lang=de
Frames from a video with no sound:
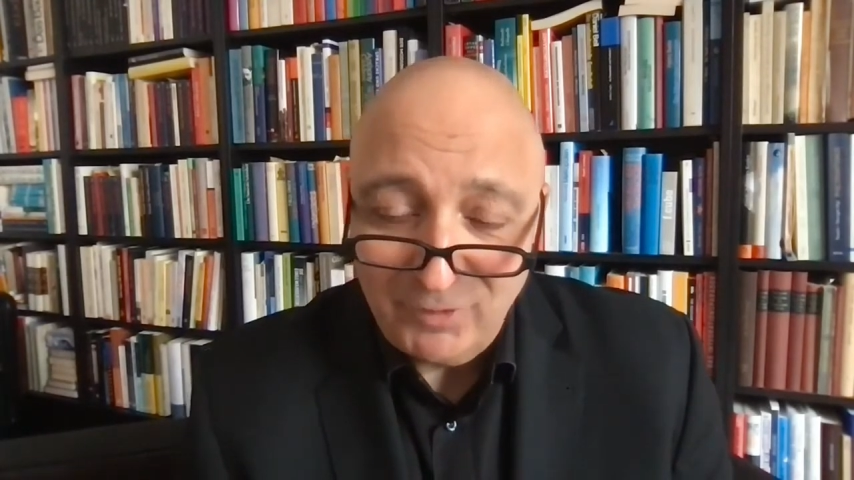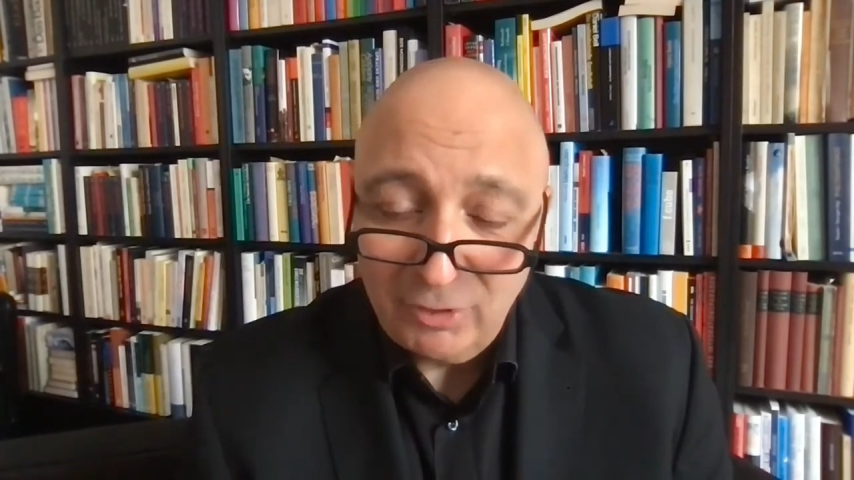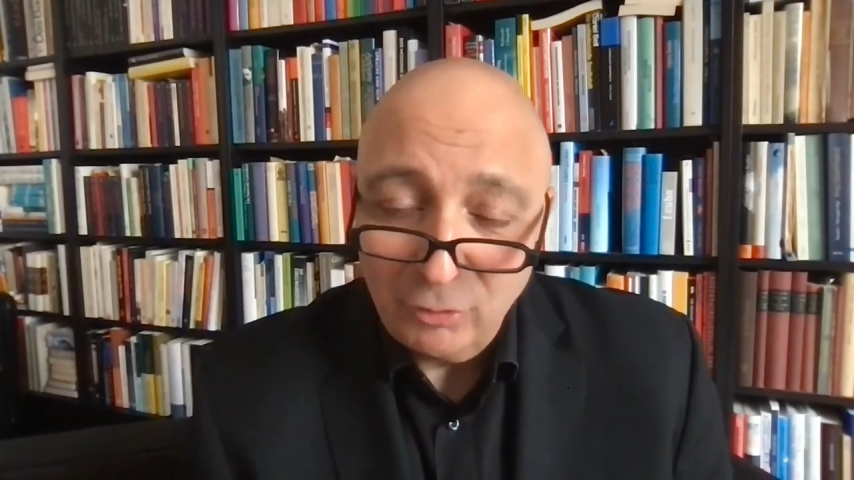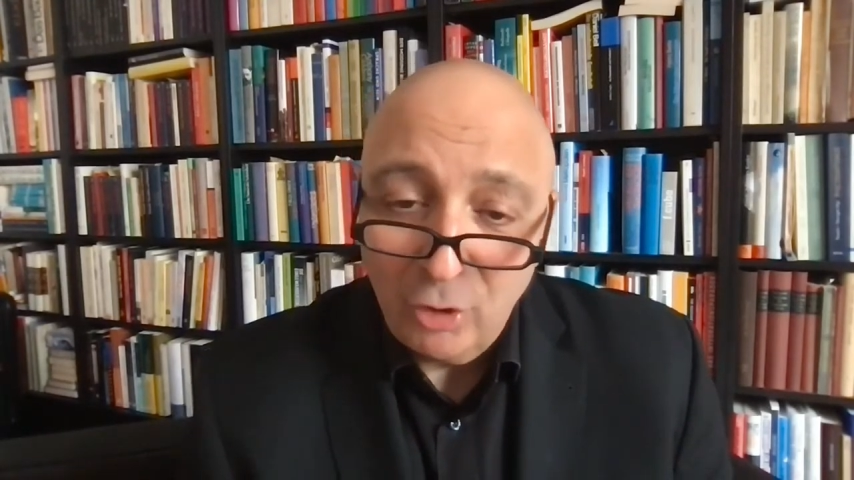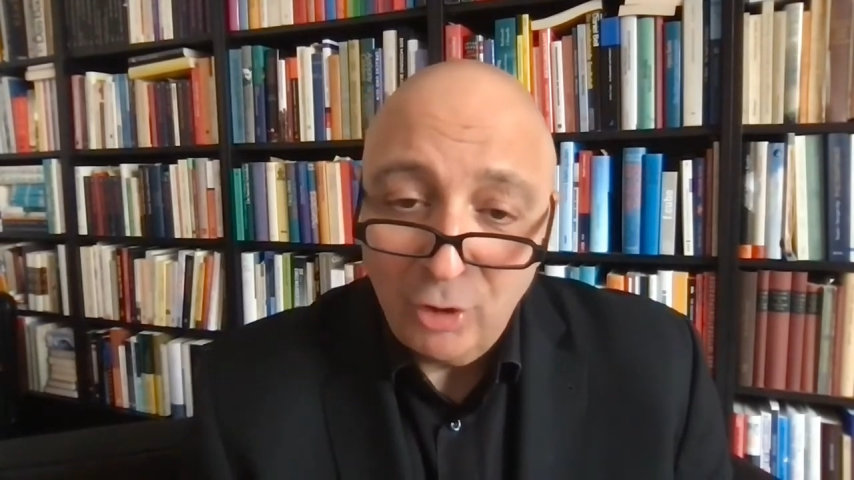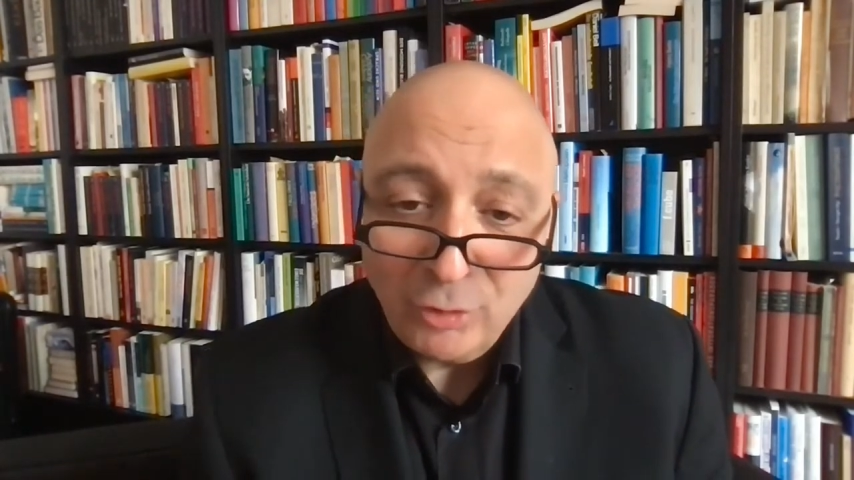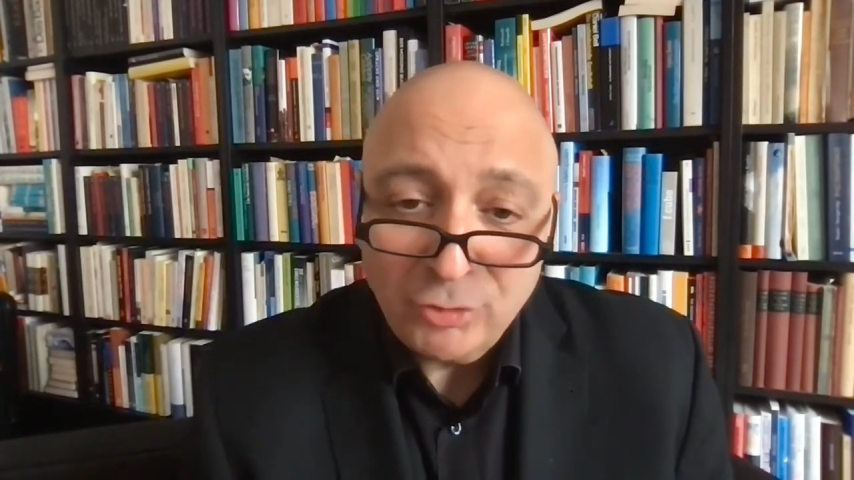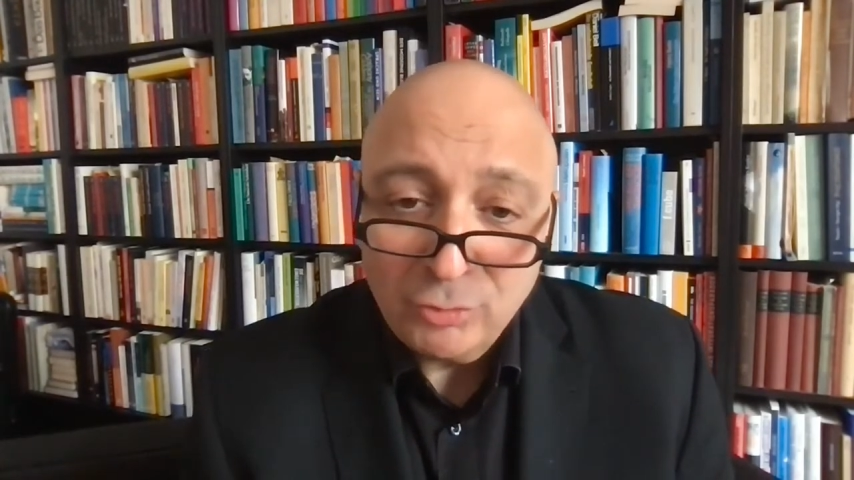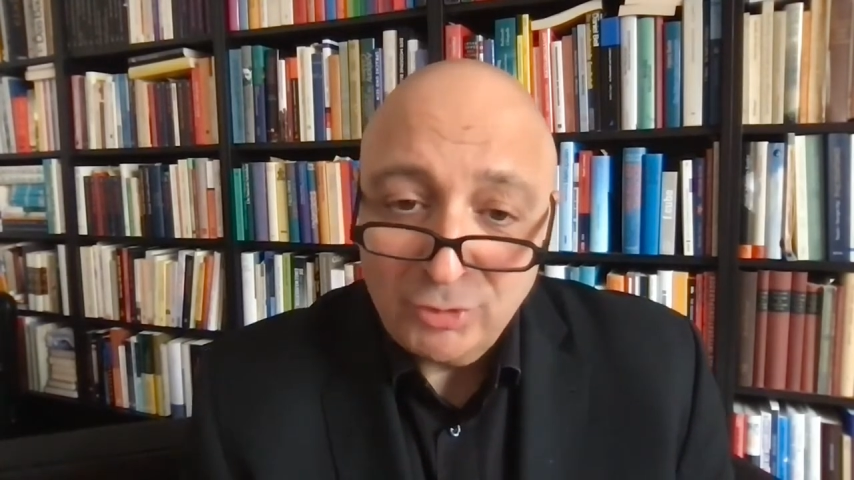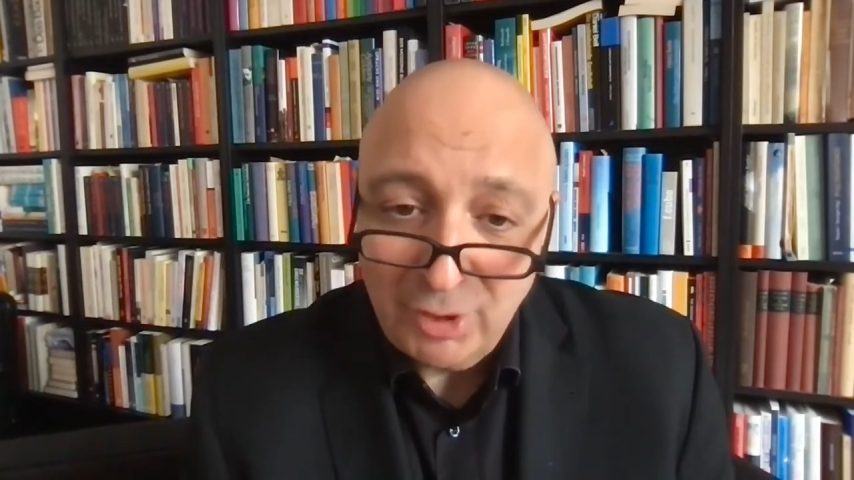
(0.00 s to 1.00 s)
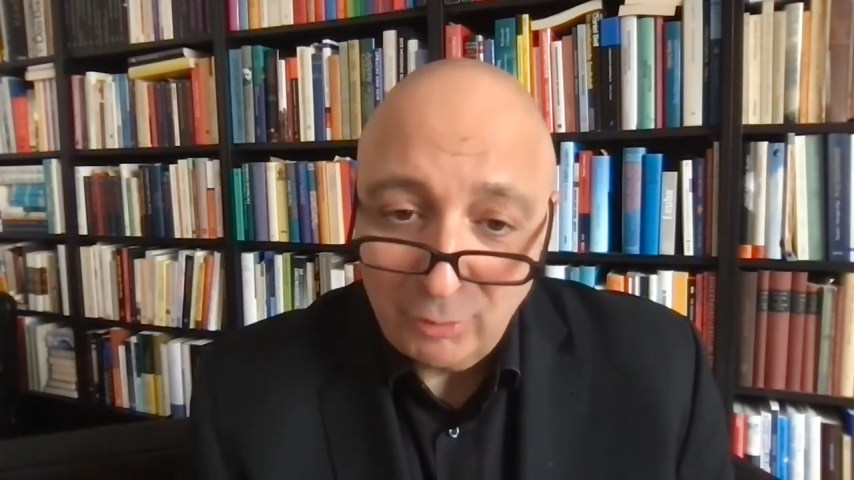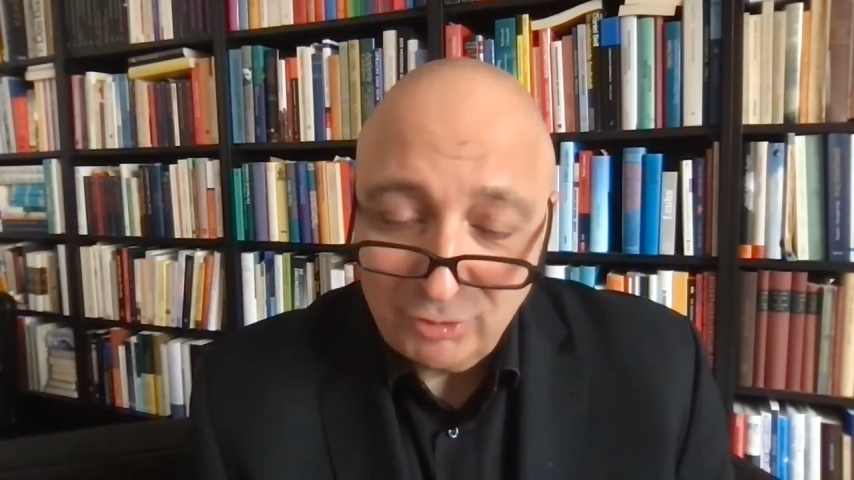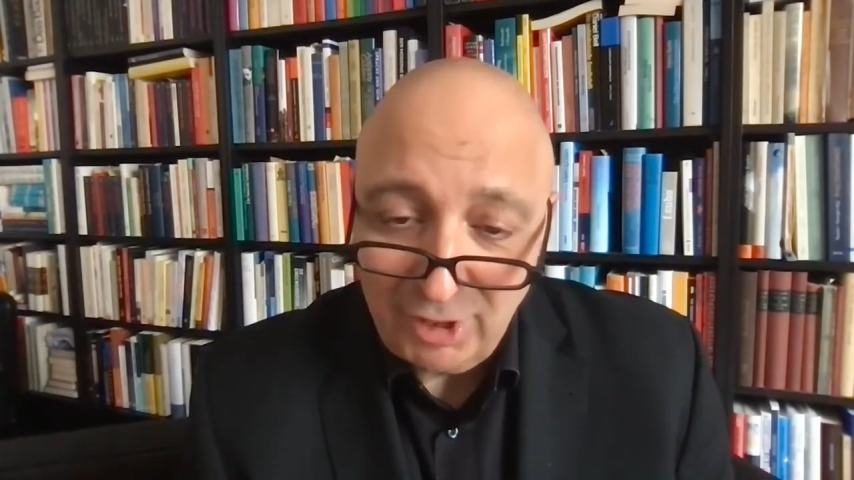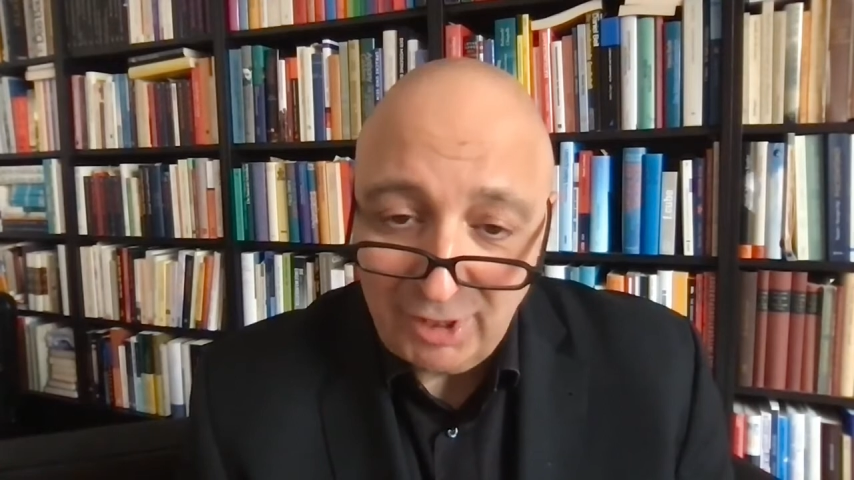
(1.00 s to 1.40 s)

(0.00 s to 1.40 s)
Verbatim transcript: deren Ordnung ja unter